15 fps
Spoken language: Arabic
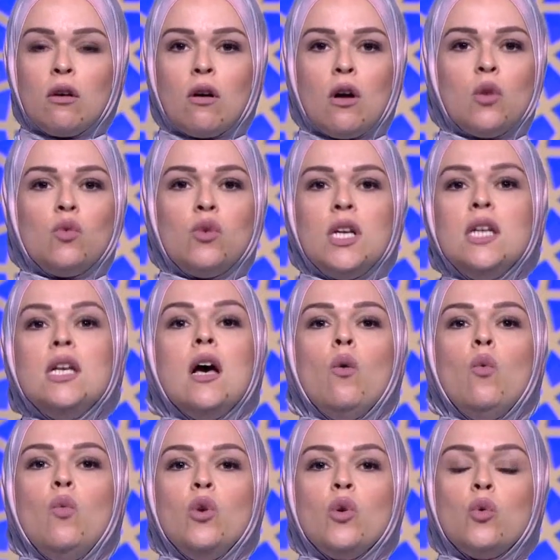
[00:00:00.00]
القانونيه
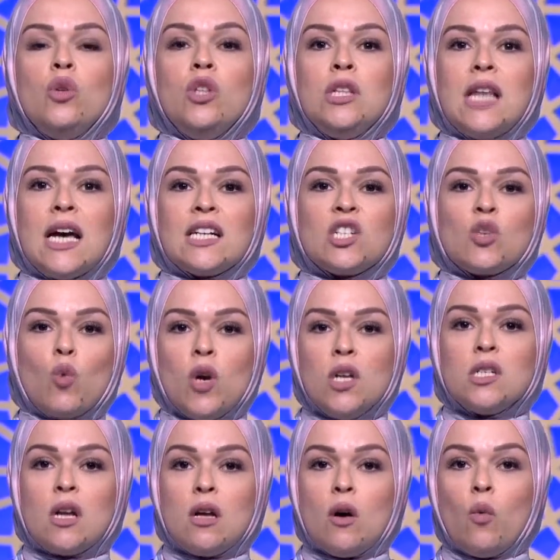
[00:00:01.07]
ويكون درس
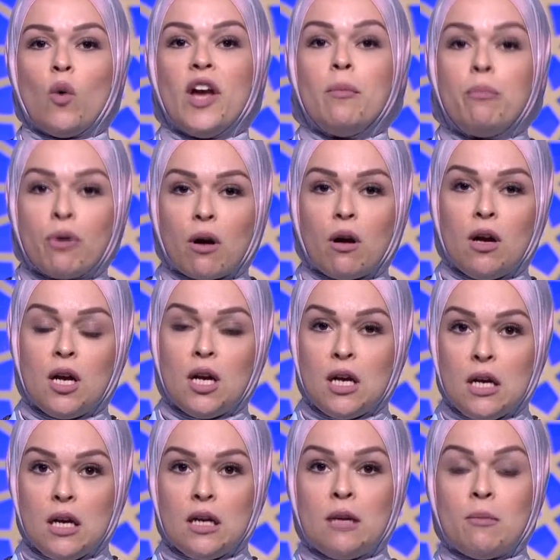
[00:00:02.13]
وعظه وعبره
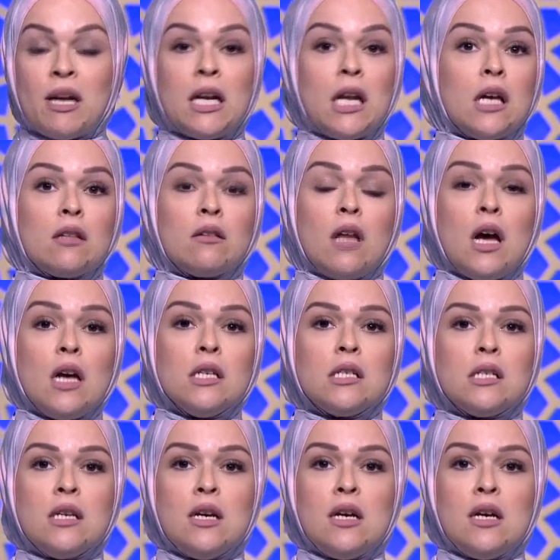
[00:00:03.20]
لمن لا يتعظ